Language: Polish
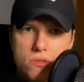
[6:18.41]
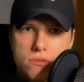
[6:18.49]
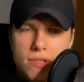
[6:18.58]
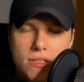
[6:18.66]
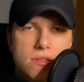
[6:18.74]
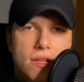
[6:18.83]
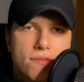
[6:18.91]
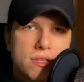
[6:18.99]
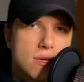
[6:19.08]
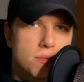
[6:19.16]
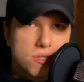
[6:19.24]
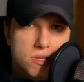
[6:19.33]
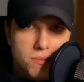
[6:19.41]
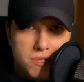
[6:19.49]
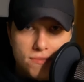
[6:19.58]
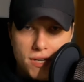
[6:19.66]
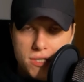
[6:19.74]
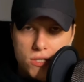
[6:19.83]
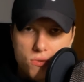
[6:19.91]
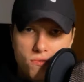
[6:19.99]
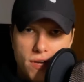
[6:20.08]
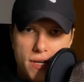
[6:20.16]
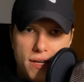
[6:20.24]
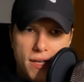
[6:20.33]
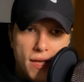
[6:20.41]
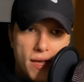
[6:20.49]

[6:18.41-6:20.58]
na co nawet nie będziemy zwracać uwagę.